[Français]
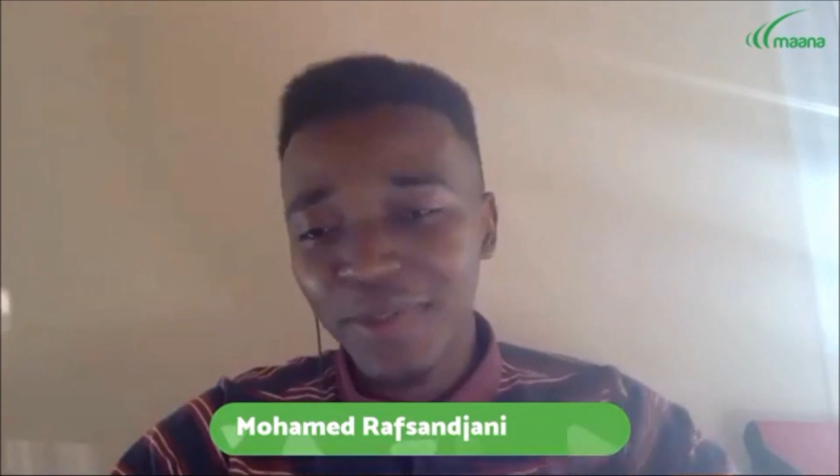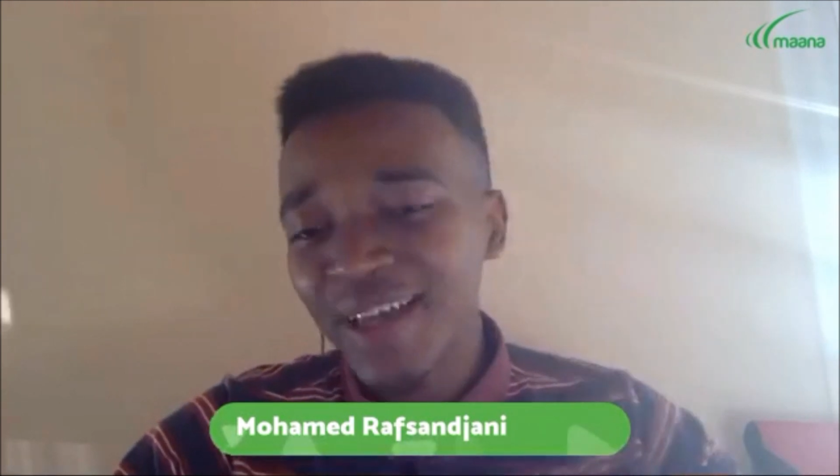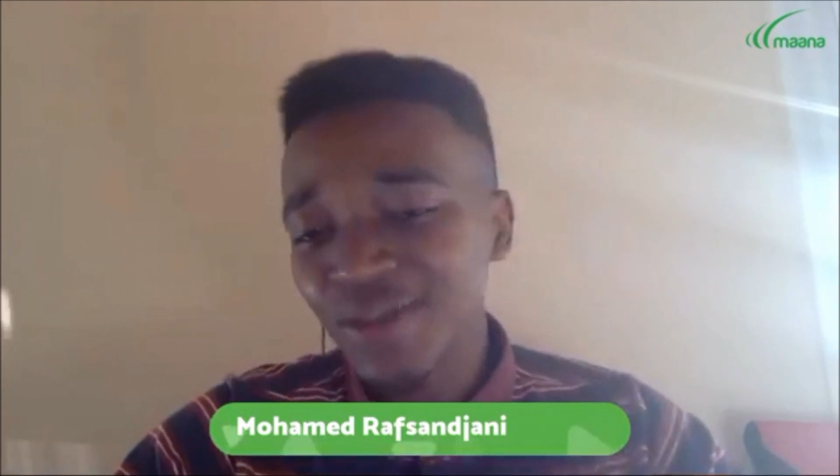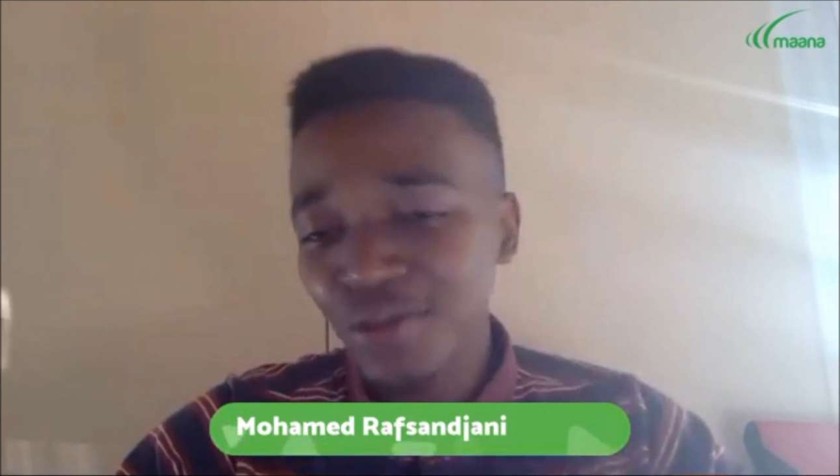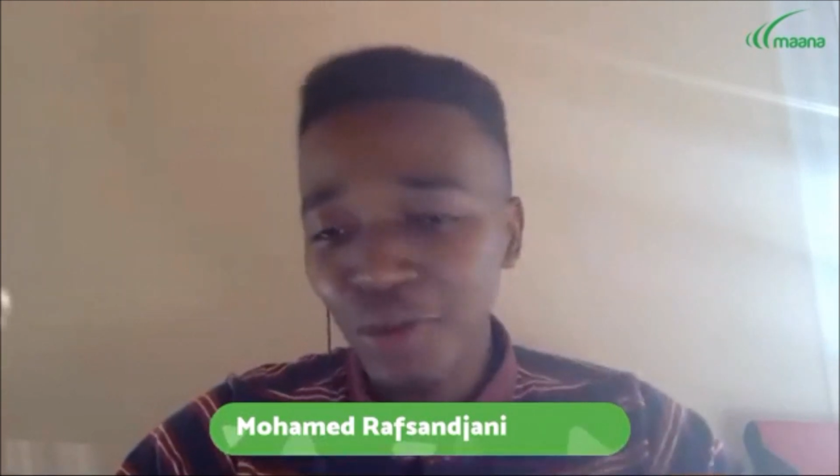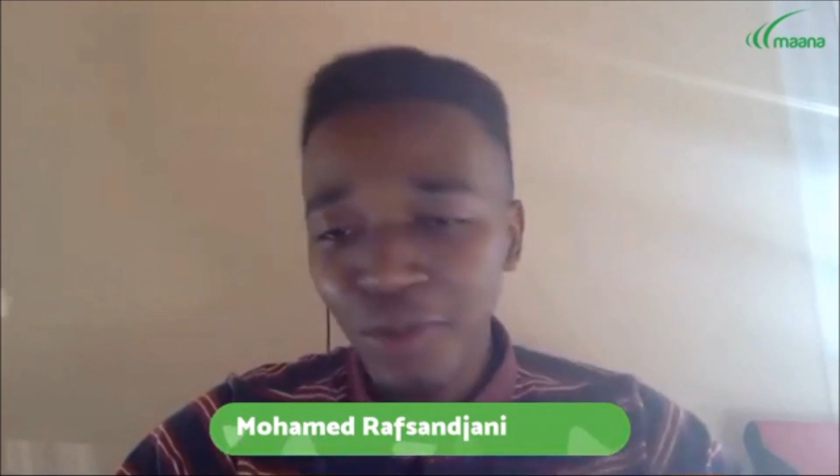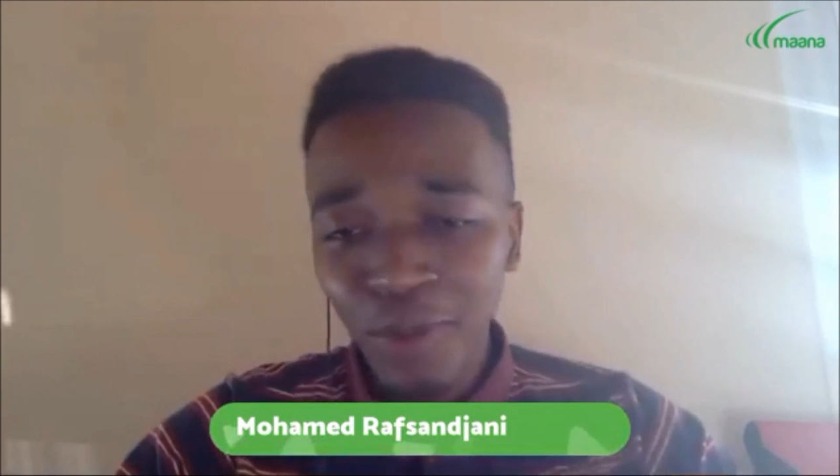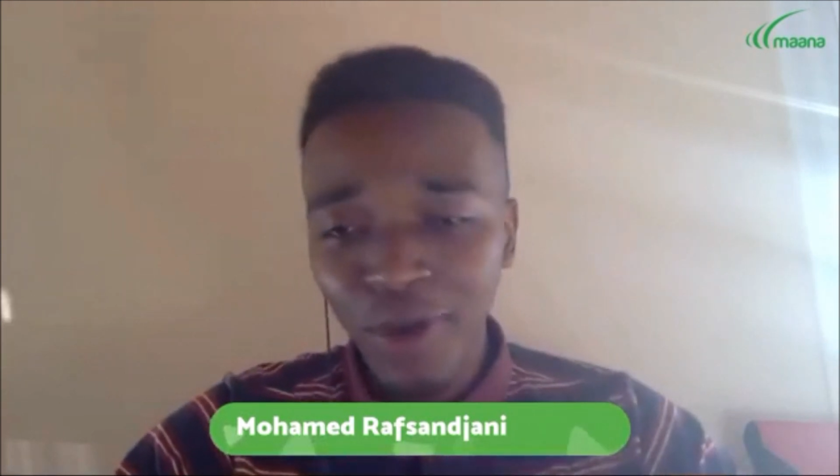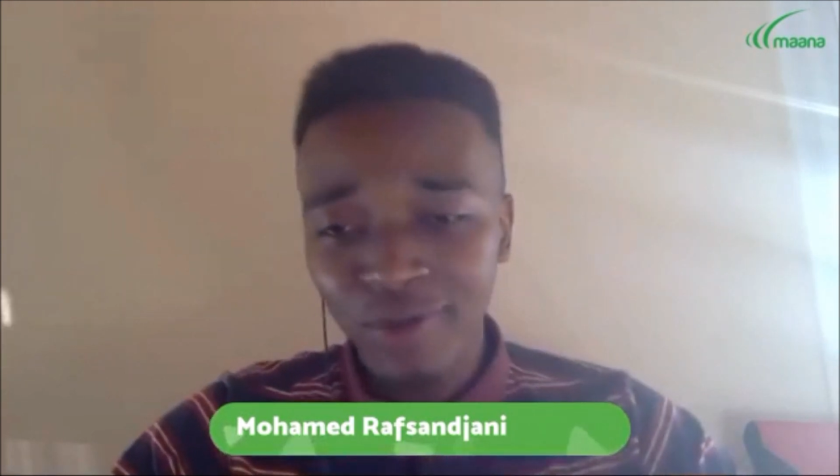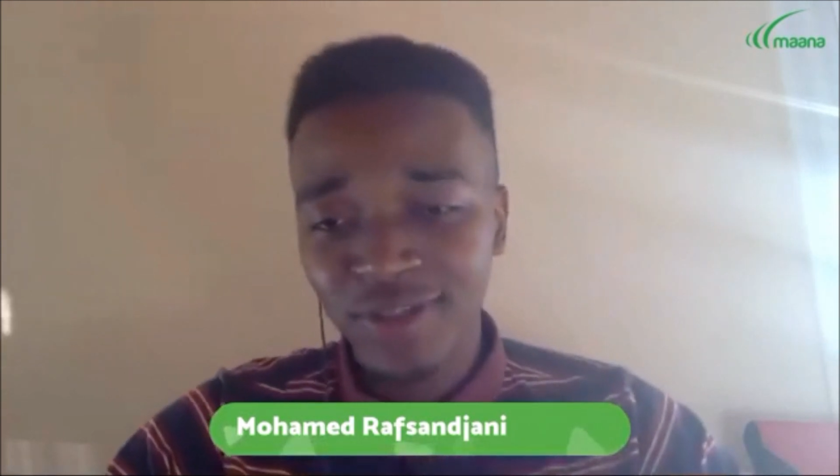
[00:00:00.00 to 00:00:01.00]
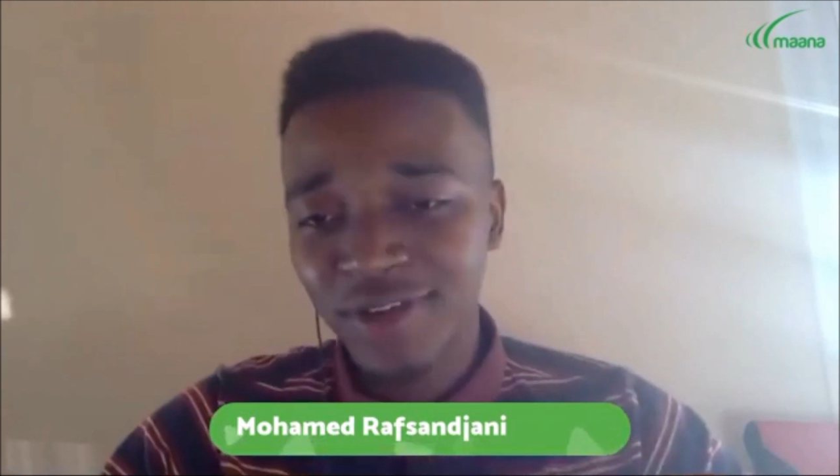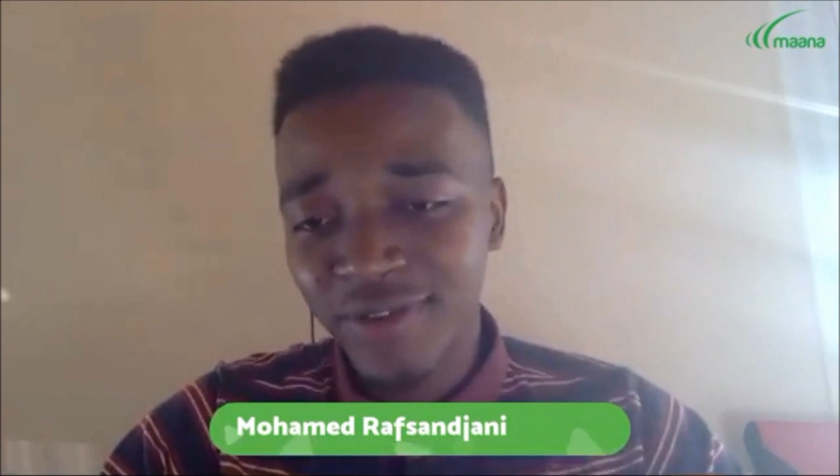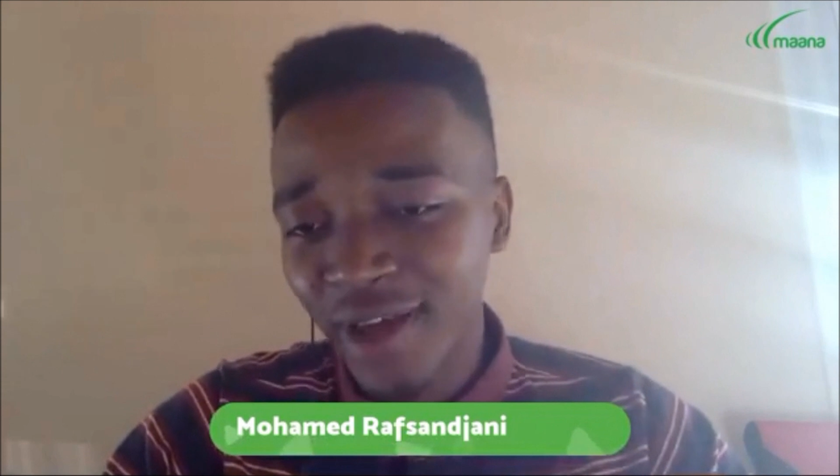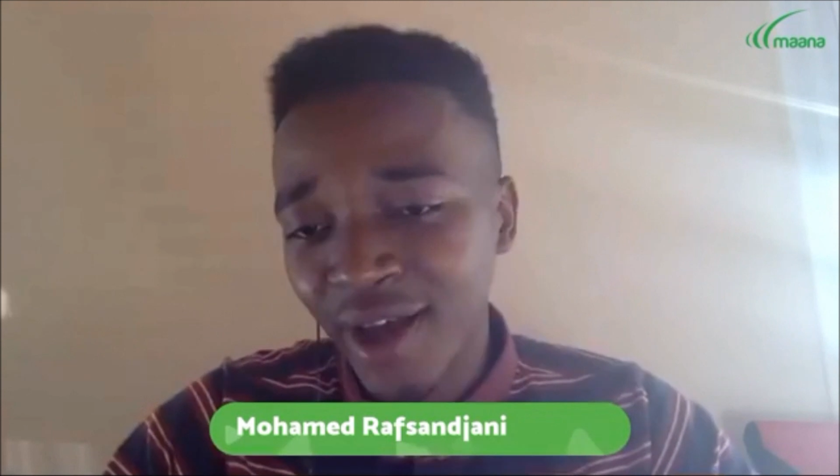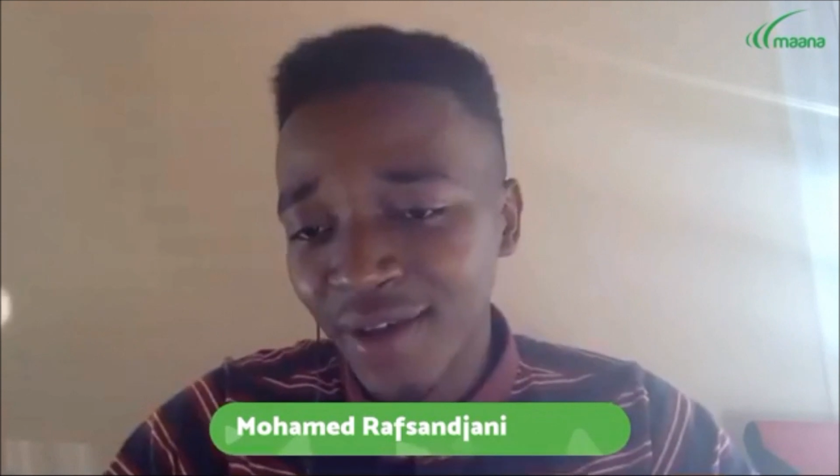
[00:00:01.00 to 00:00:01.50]
pas un seul moment vous
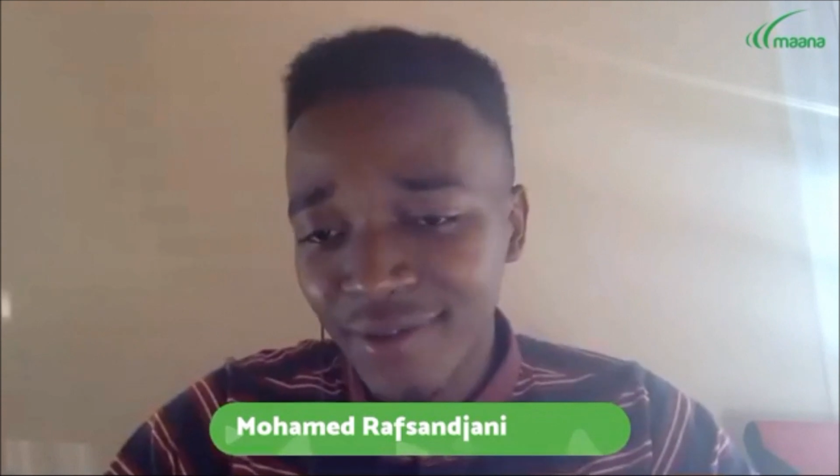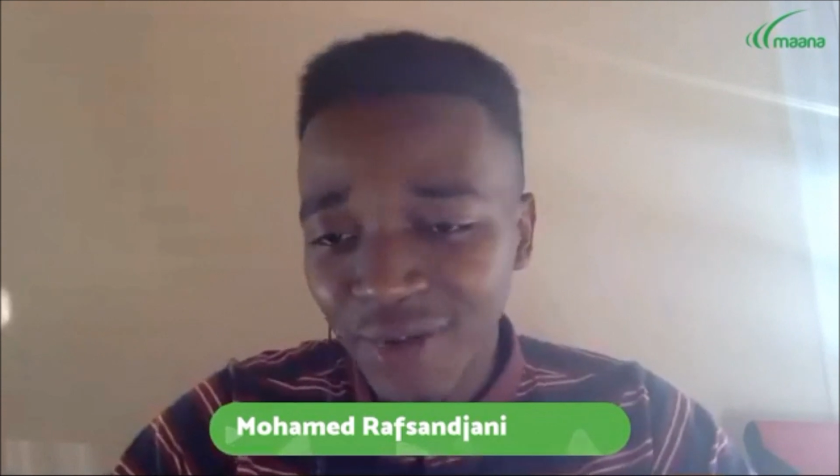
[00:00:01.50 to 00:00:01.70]
avez un